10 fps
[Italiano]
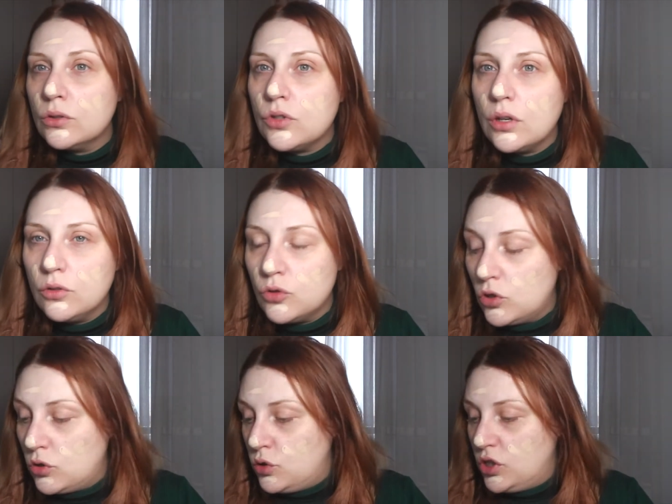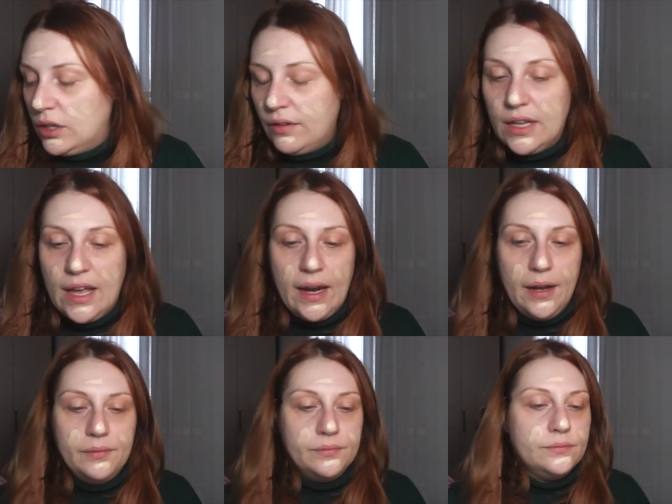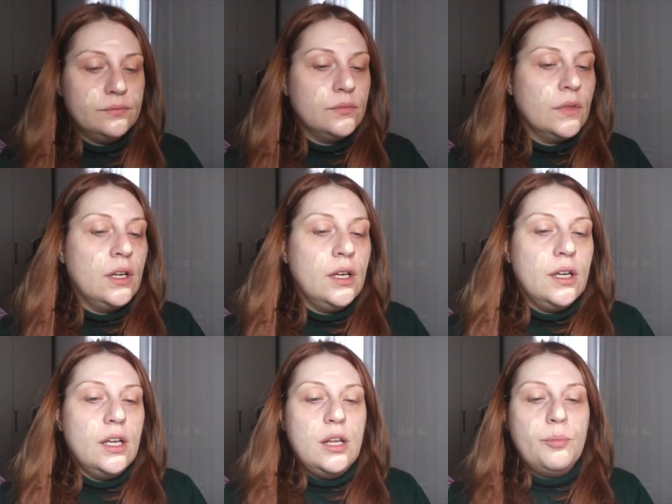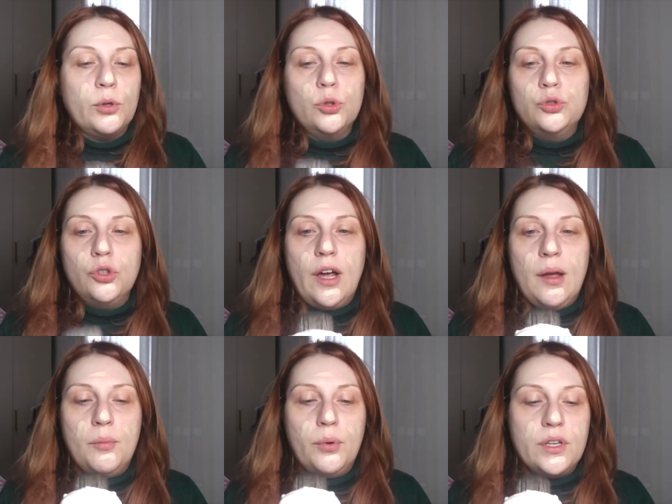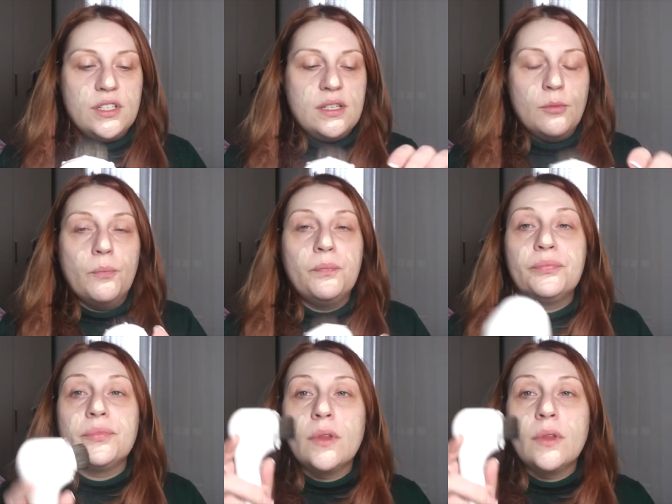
cioè, non so se riuscite a vedere il prodotto è pochissimo